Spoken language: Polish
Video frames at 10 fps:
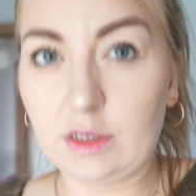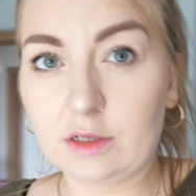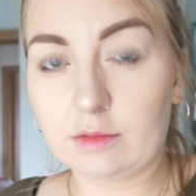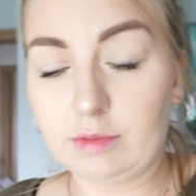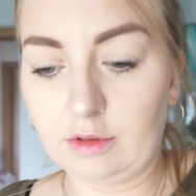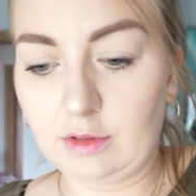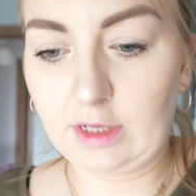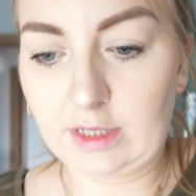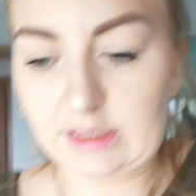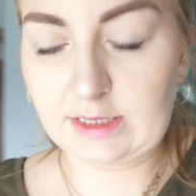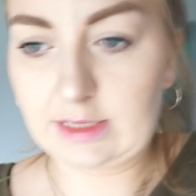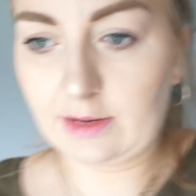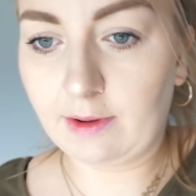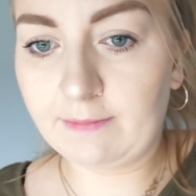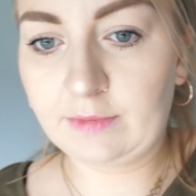cicho, bo Hania
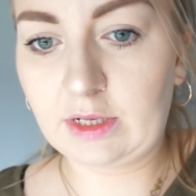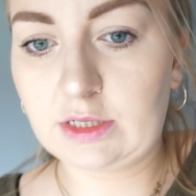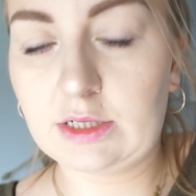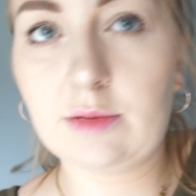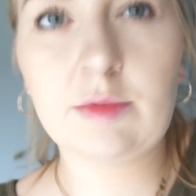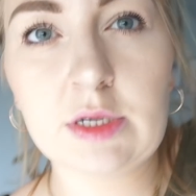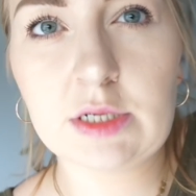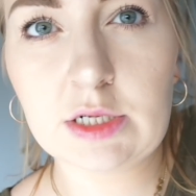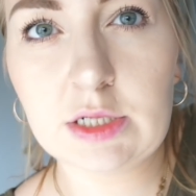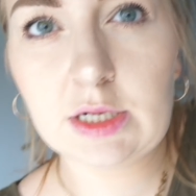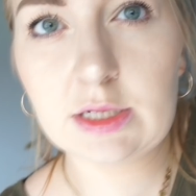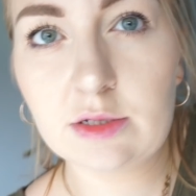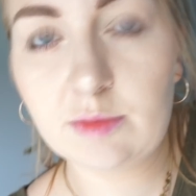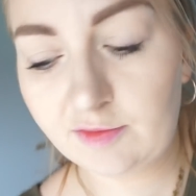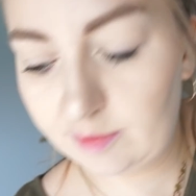została, także zajmuję się jeszcze teraz
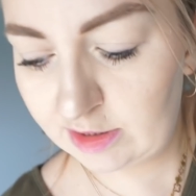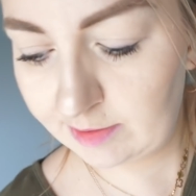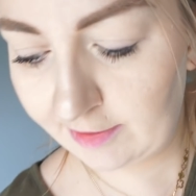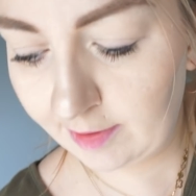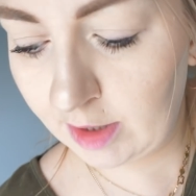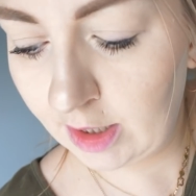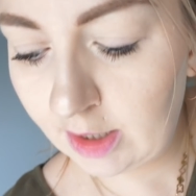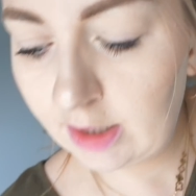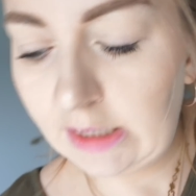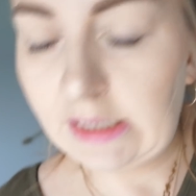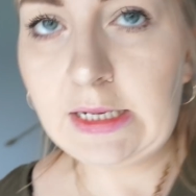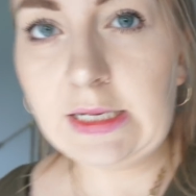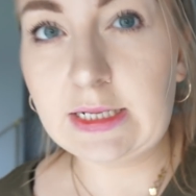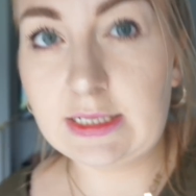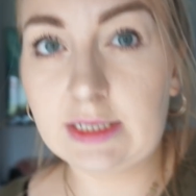domowymi sprawami.
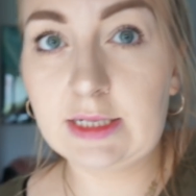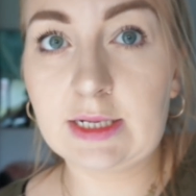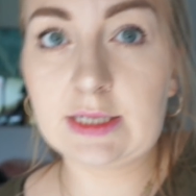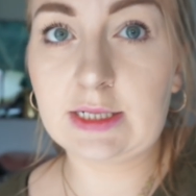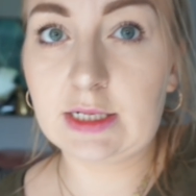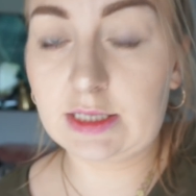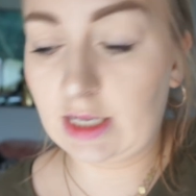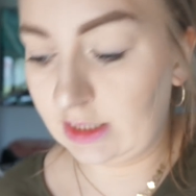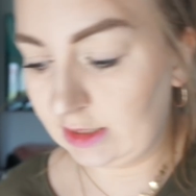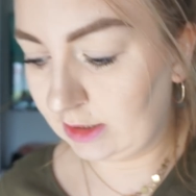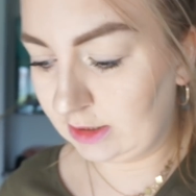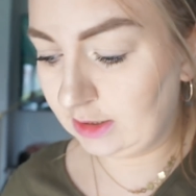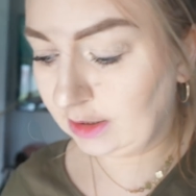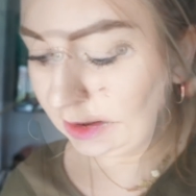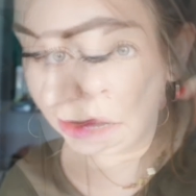Jest
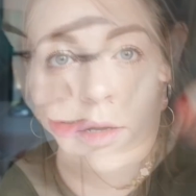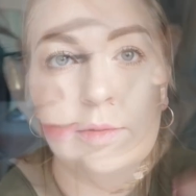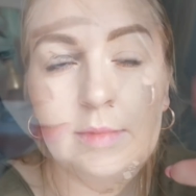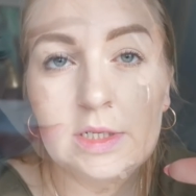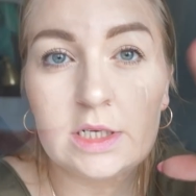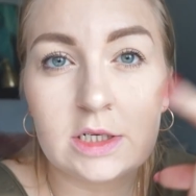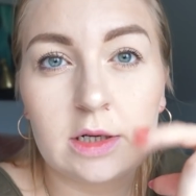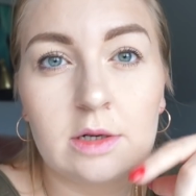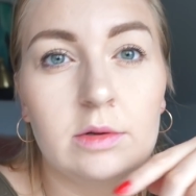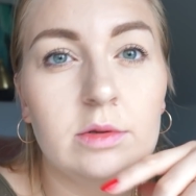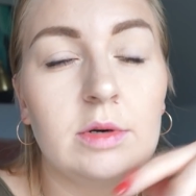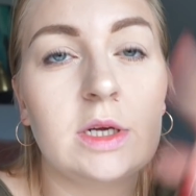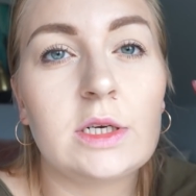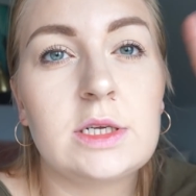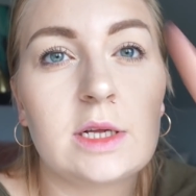11.40. Myślę, że tak koło
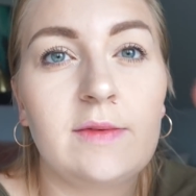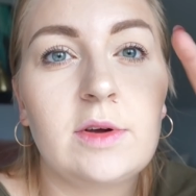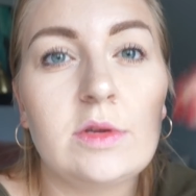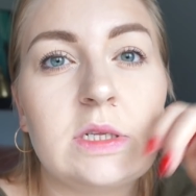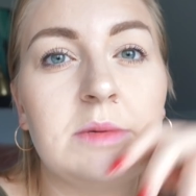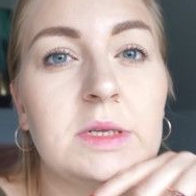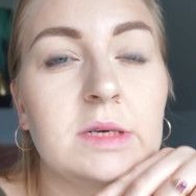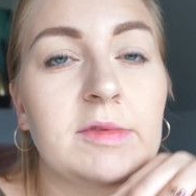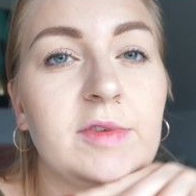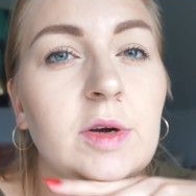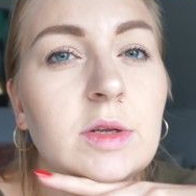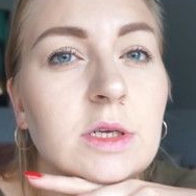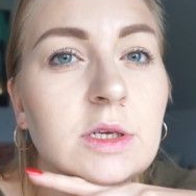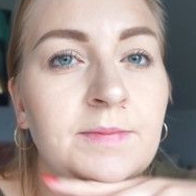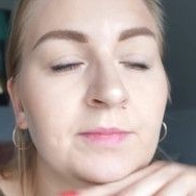drugiej, czyli za dwie godziny będziemy
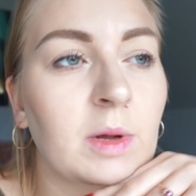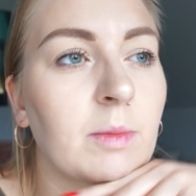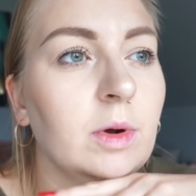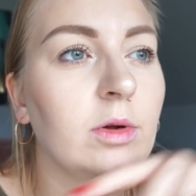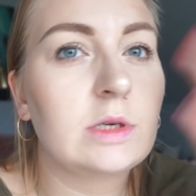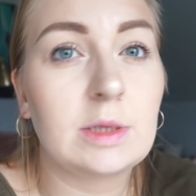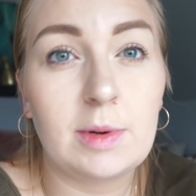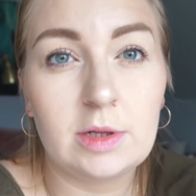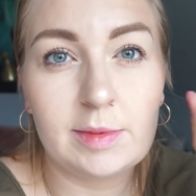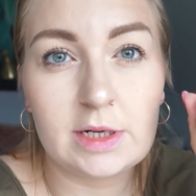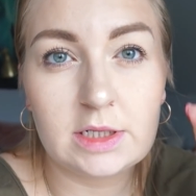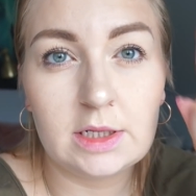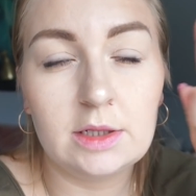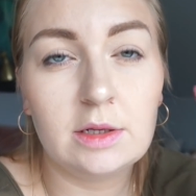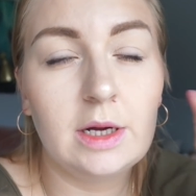wychodzić, bo trzeba odebrać
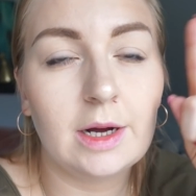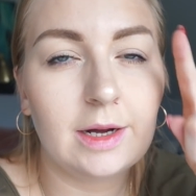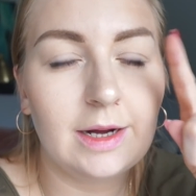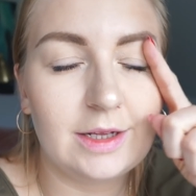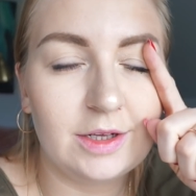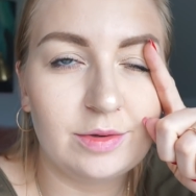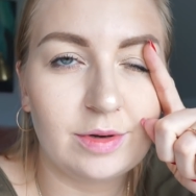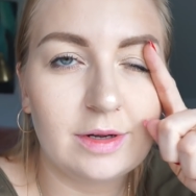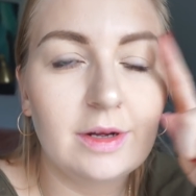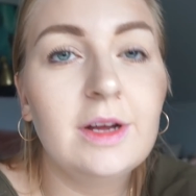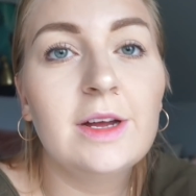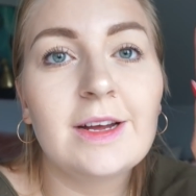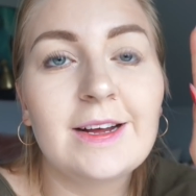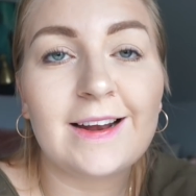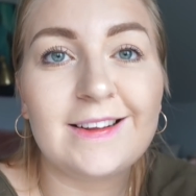garnitur.
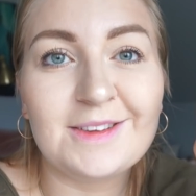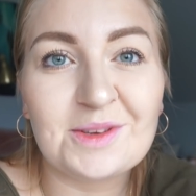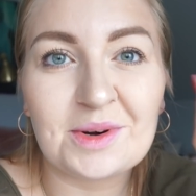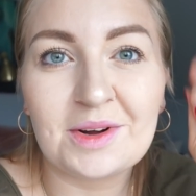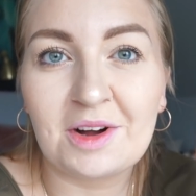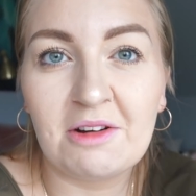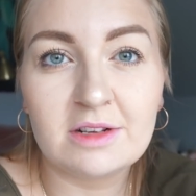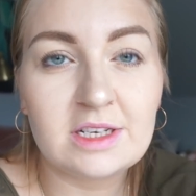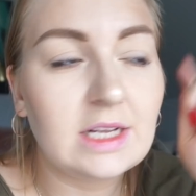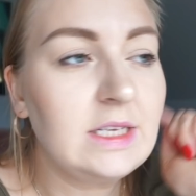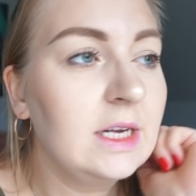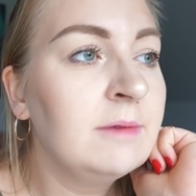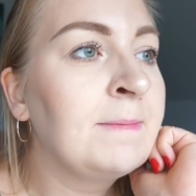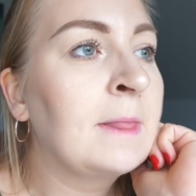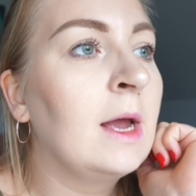Garnitur około trzeciej.